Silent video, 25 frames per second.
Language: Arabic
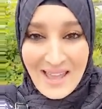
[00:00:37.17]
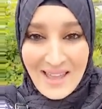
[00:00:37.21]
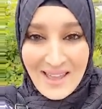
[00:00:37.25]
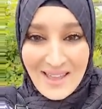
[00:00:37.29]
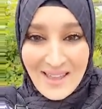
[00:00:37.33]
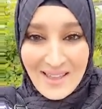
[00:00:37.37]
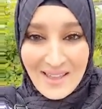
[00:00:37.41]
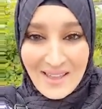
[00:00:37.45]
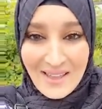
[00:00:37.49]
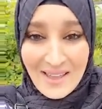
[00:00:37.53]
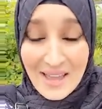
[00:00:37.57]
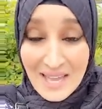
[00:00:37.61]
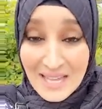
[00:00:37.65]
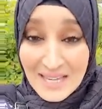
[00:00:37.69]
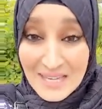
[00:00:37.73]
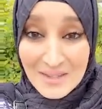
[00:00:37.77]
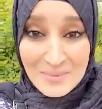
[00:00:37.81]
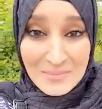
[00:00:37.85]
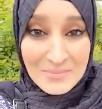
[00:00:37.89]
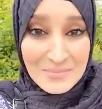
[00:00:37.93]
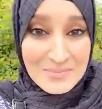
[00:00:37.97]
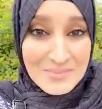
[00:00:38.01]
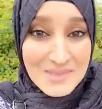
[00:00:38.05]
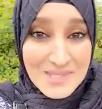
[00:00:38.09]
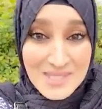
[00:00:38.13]
آه،
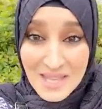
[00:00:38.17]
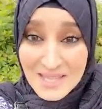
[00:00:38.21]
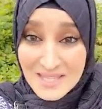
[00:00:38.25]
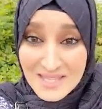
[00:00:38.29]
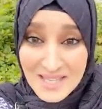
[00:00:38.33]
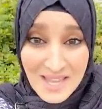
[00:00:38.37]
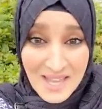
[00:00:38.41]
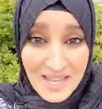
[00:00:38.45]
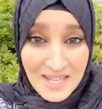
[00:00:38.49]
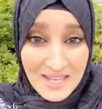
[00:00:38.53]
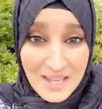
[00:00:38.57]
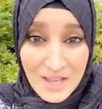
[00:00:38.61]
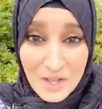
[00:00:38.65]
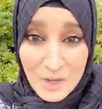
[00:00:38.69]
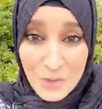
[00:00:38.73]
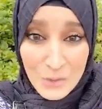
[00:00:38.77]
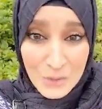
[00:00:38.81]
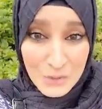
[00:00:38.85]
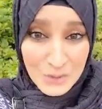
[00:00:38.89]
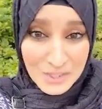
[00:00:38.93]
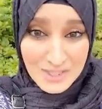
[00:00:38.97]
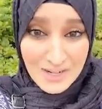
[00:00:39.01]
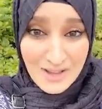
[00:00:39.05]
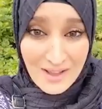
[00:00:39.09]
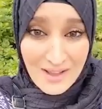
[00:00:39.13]
قلم سيالة
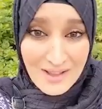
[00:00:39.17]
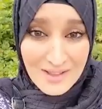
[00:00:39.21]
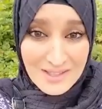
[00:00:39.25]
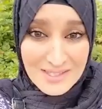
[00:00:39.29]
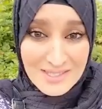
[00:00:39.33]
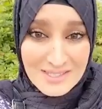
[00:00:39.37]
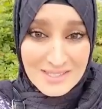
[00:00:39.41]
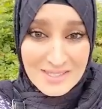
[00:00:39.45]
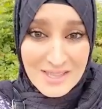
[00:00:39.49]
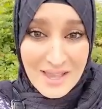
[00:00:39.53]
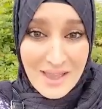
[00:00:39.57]
كراس